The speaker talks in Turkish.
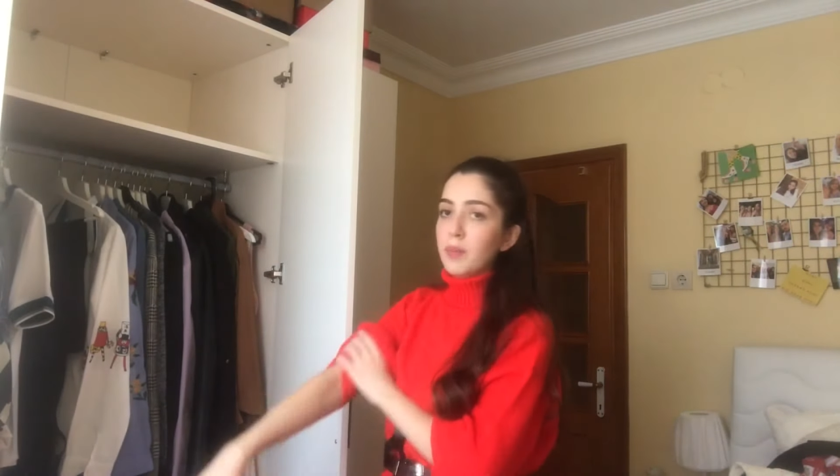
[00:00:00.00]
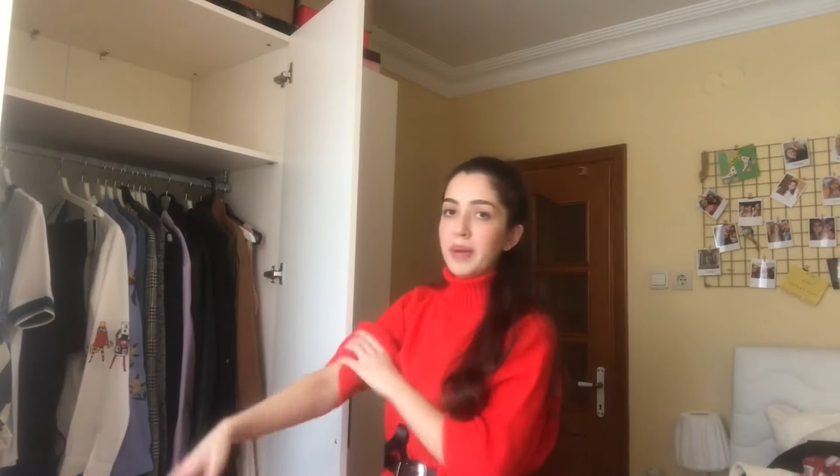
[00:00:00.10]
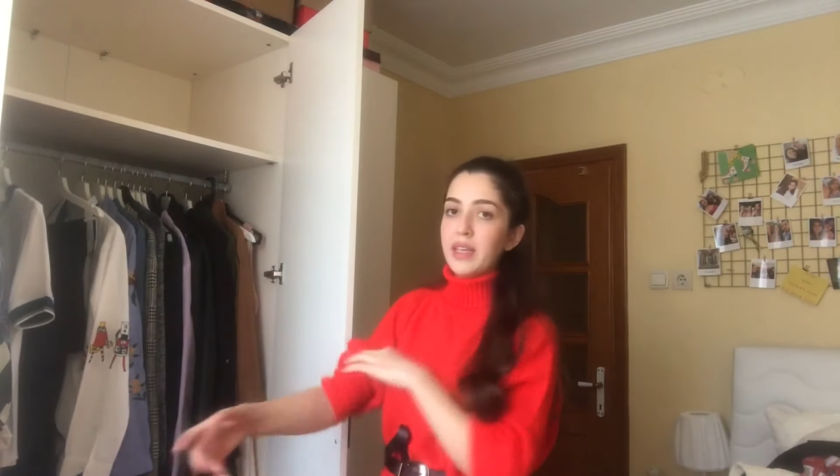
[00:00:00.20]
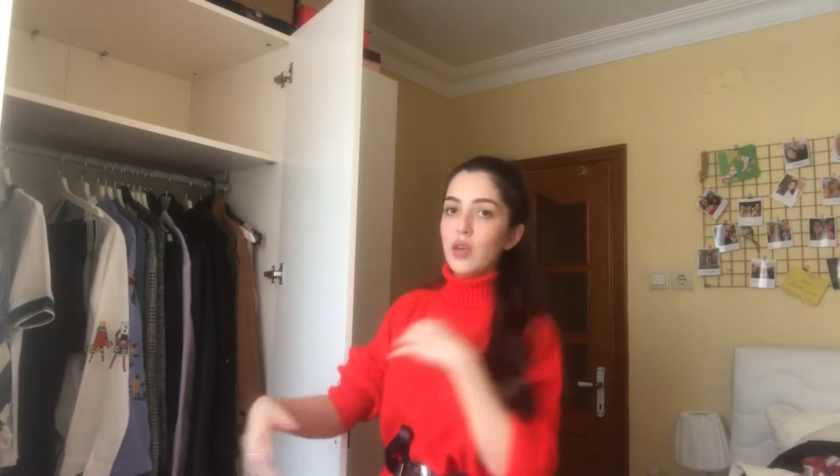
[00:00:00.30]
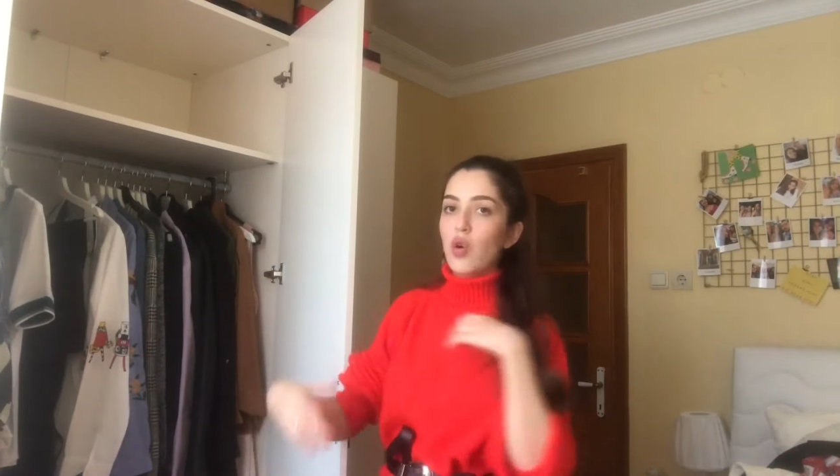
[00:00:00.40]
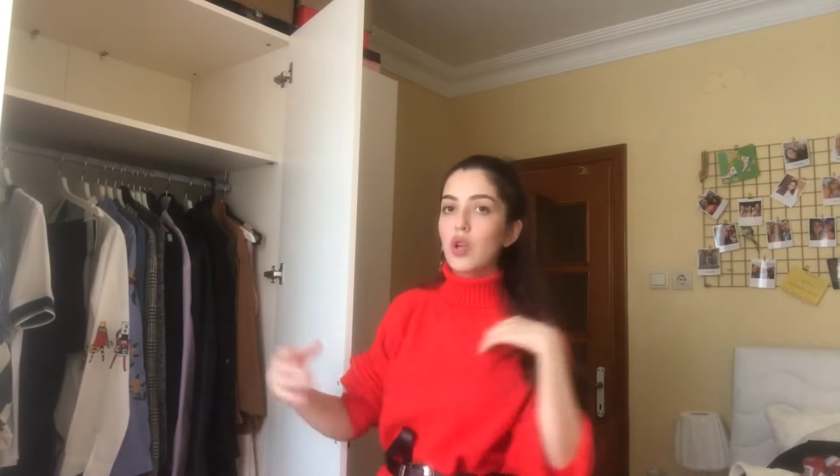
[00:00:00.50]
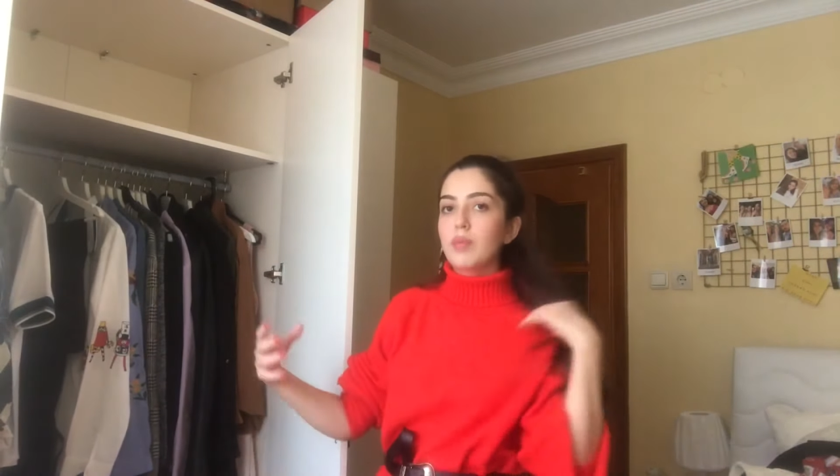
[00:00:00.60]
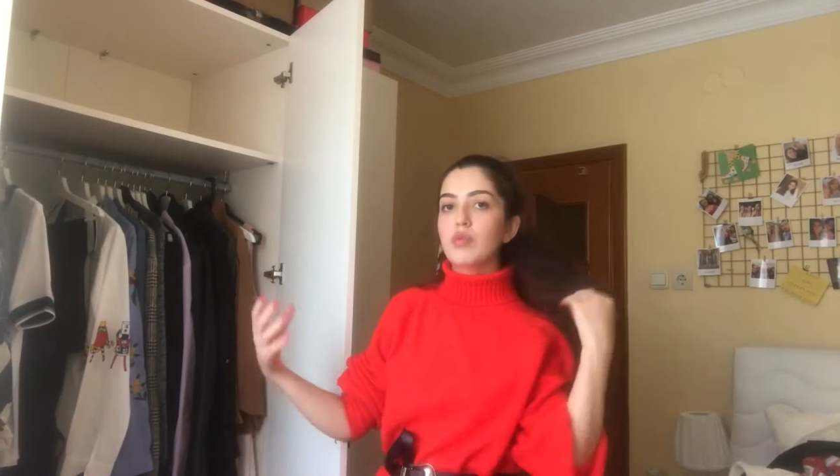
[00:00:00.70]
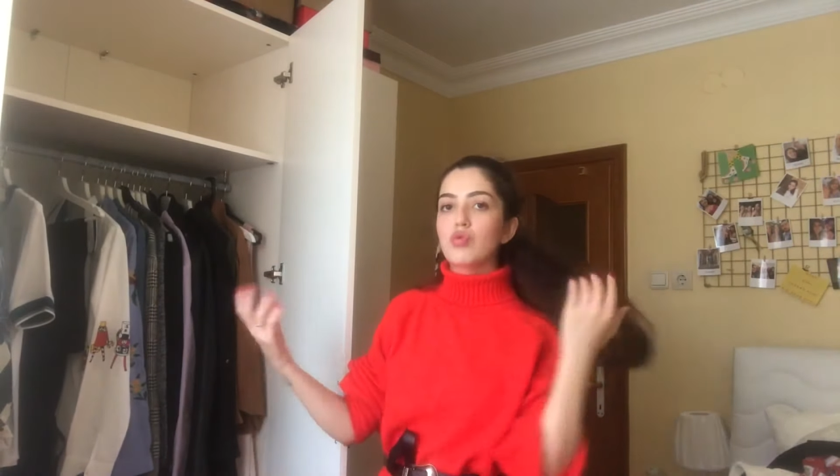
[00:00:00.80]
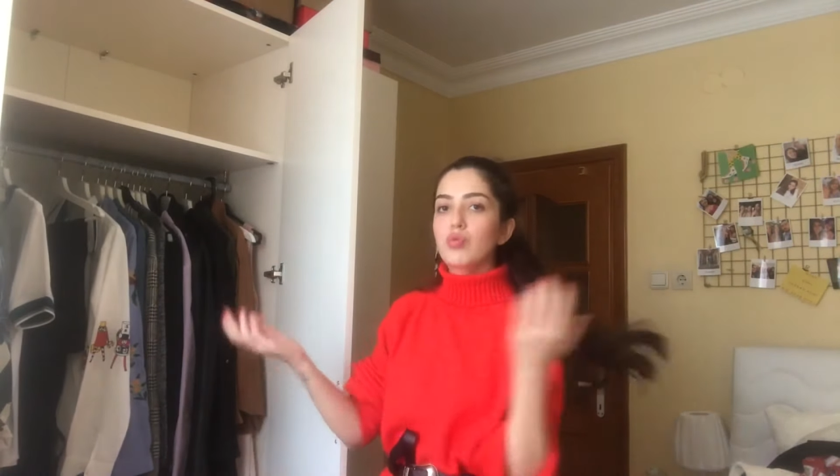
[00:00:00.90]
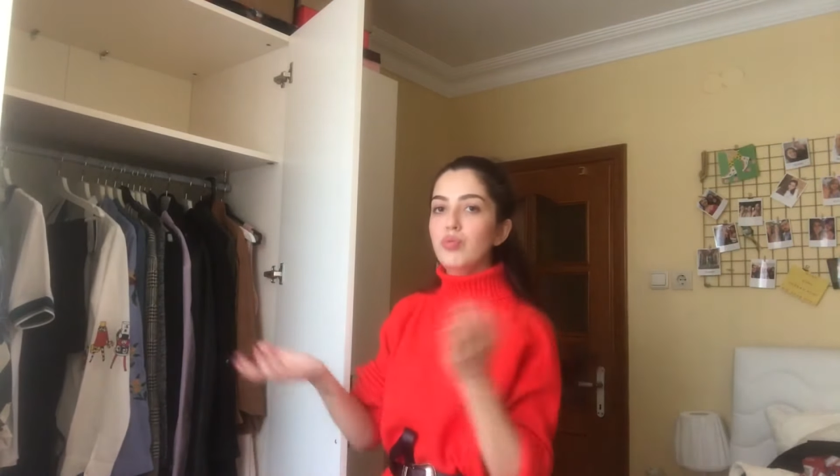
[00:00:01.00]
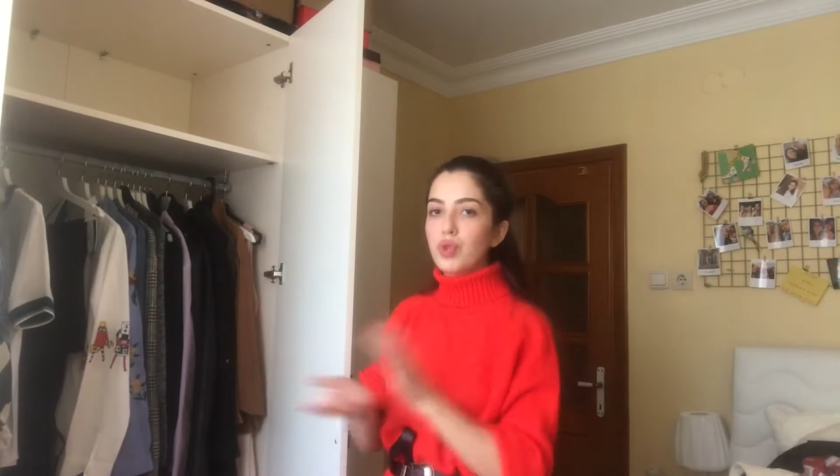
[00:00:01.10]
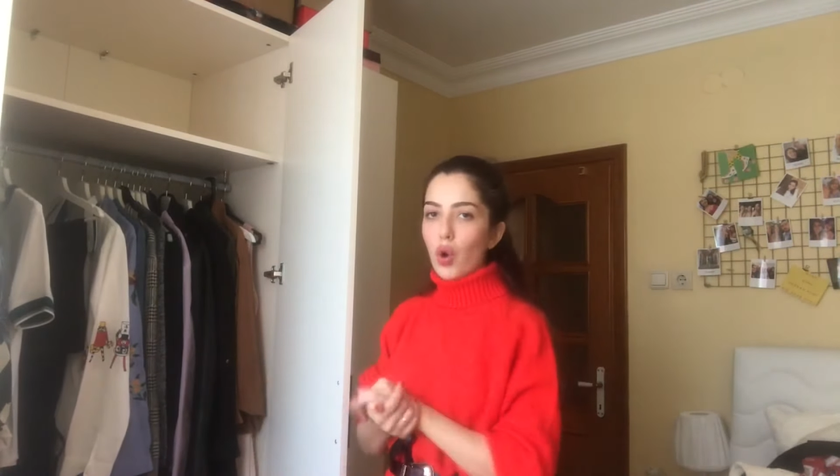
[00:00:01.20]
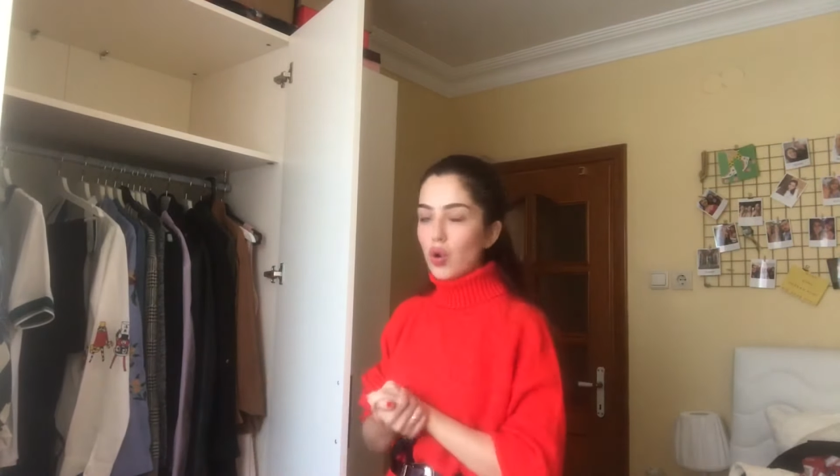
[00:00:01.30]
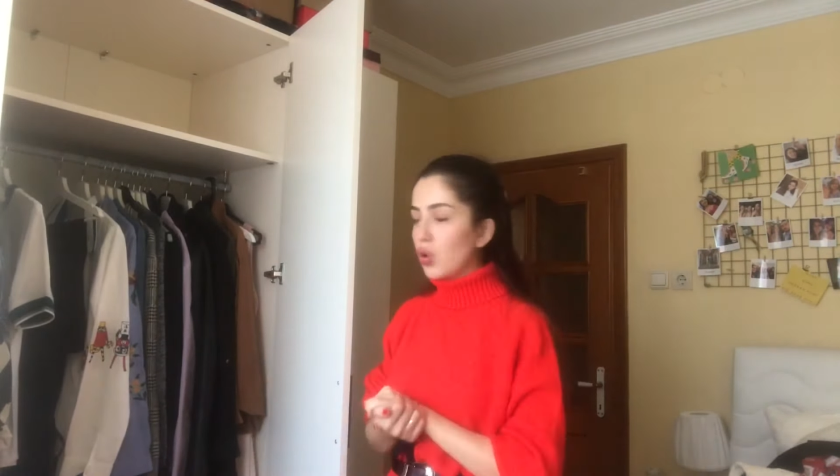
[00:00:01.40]
pek öyle bir durum
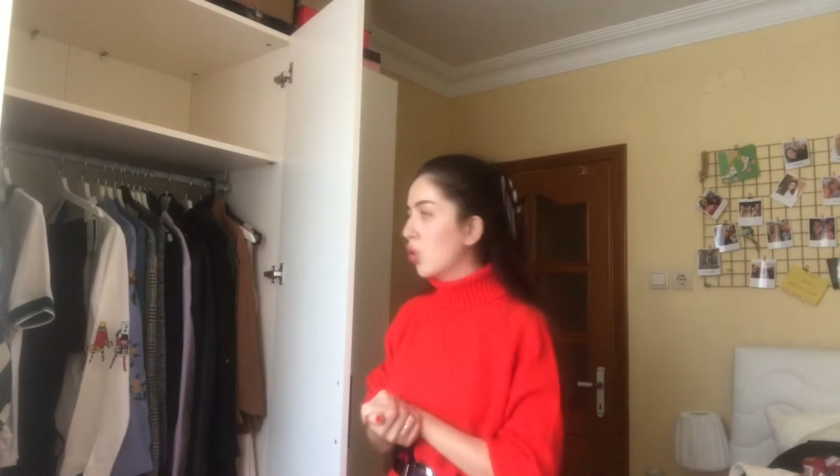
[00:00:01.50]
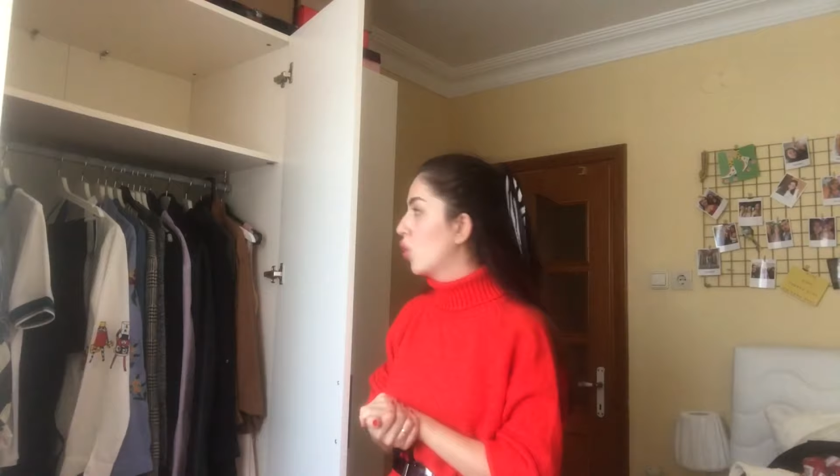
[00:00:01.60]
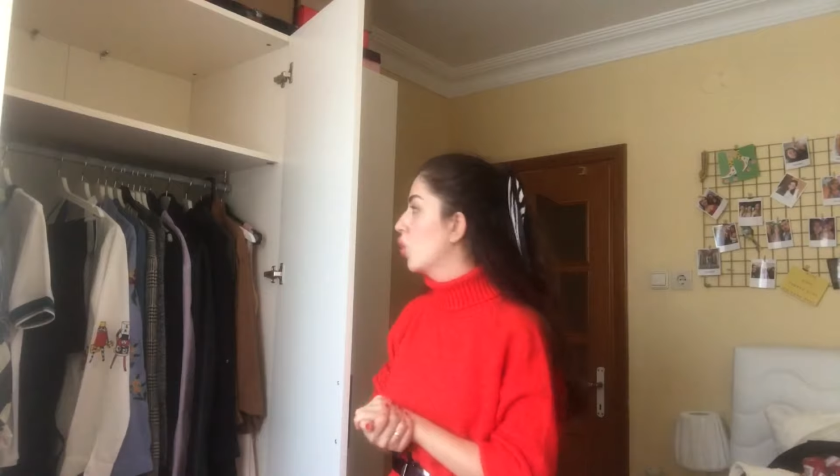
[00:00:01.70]
yok.